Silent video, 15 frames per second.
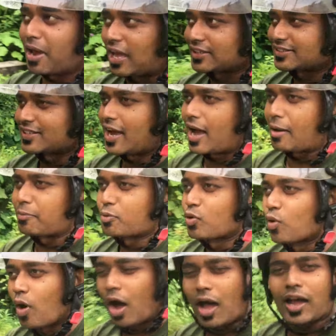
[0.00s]
ऐसा आप
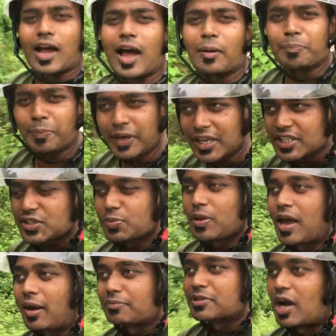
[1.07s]
गोवा का बीच में
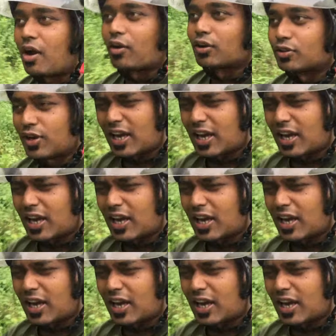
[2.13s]
आप जाओगे तो